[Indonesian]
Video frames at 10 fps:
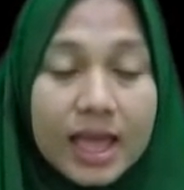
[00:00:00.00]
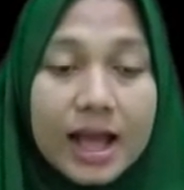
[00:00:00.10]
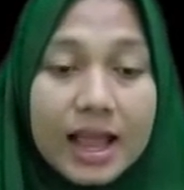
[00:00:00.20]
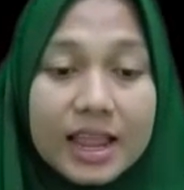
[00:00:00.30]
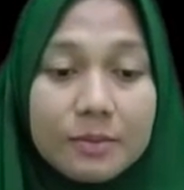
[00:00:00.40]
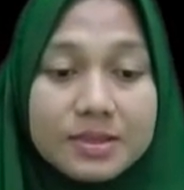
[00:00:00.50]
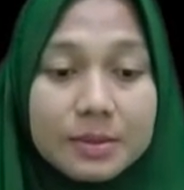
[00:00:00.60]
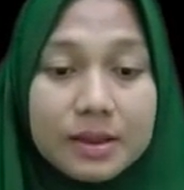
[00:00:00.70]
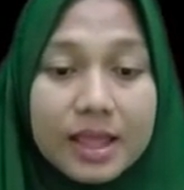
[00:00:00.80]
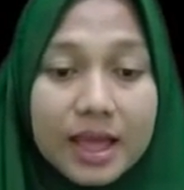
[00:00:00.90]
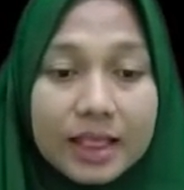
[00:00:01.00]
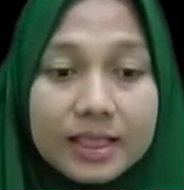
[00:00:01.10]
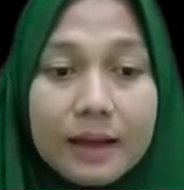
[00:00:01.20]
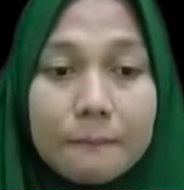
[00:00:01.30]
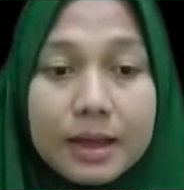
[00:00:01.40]
Kalian bisa melihat
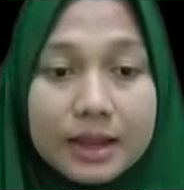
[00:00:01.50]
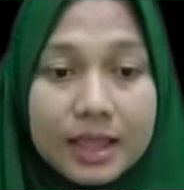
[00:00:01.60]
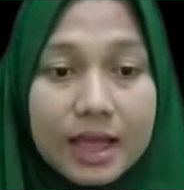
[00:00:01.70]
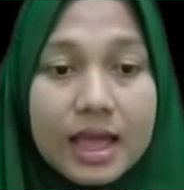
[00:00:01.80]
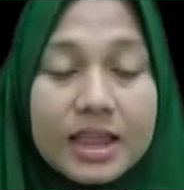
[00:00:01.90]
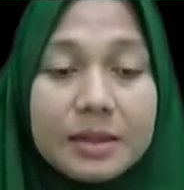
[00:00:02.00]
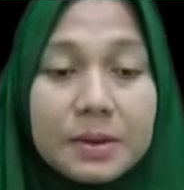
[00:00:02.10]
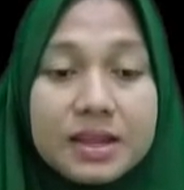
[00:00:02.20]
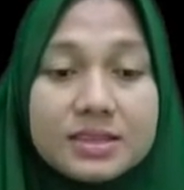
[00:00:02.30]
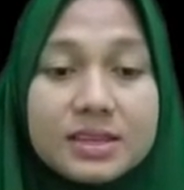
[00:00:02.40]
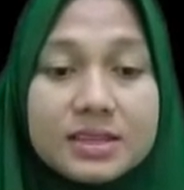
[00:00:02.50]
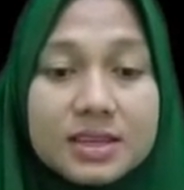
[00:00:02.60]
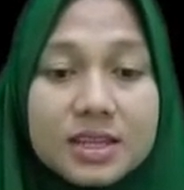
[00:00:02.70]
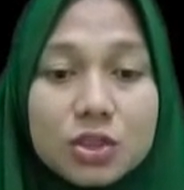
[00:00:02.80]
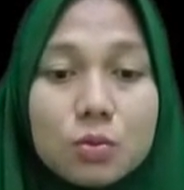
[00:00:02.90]
gambarnya di mana
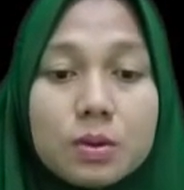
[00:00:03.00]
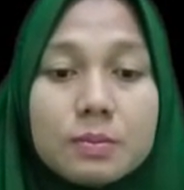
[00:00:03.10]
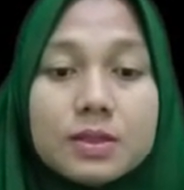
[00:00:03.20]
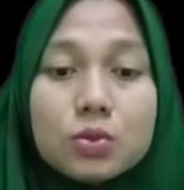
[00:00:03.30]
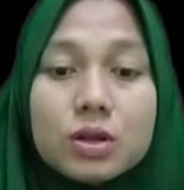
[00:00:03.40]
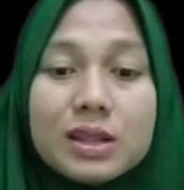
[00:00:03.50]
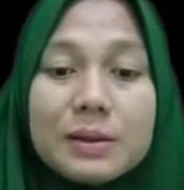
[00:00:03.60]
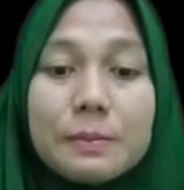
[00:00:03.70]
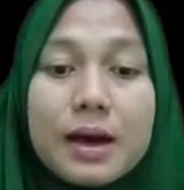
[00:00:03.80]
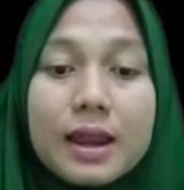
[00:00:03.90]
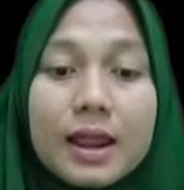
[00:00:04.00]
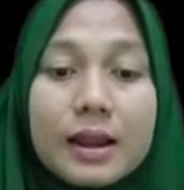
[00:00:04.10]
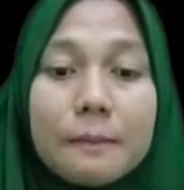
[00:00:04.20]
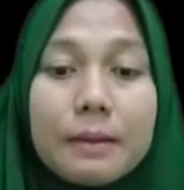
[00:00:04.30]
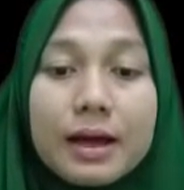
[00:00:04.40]
ciri-cirinya itu berbentuk
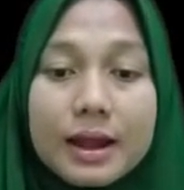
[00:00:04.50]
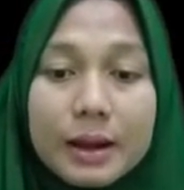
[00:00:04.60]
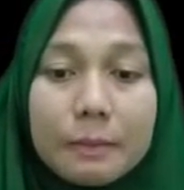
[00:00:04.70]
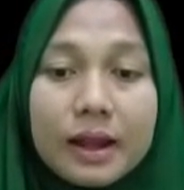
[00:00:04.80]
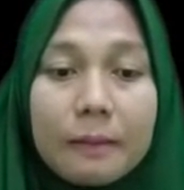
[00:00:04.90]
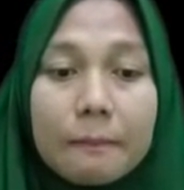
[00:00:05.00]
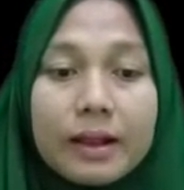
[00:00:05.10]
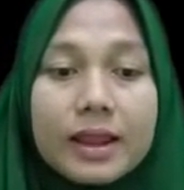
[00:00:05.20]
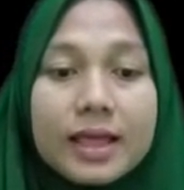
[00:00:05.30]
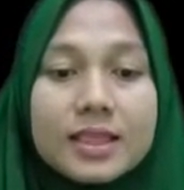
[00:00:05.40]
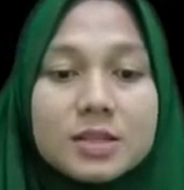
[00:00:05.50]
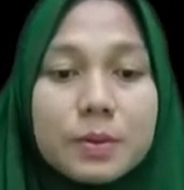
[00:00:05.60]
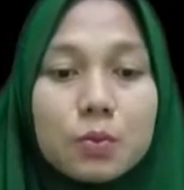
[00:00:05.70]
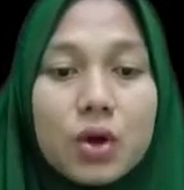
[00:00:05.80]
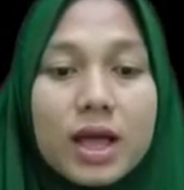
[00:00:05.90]
lembaran-lembaran menempel di atas
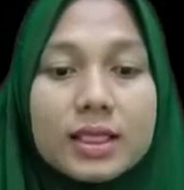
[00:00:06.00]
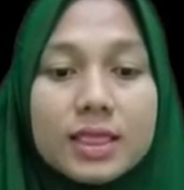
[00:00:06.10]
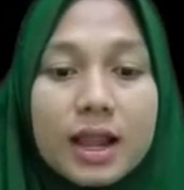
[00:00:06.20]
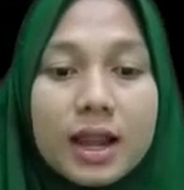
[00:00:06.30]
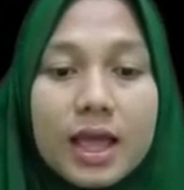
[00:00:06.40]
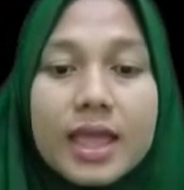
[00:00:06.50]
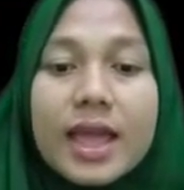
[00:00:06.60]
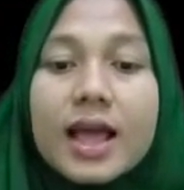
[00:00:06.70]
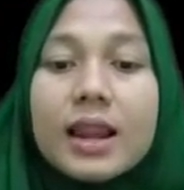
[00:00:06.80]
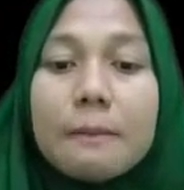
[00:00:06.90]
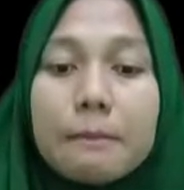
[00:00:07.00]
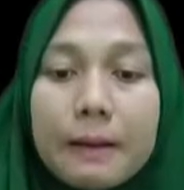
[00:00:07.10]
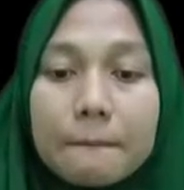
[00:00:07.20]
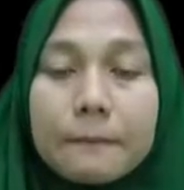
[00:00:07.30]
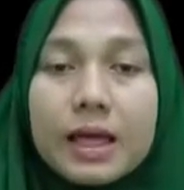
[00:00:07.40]
permukaan tanah yang
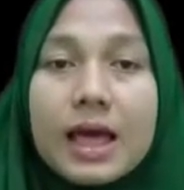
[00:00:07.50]
lembab,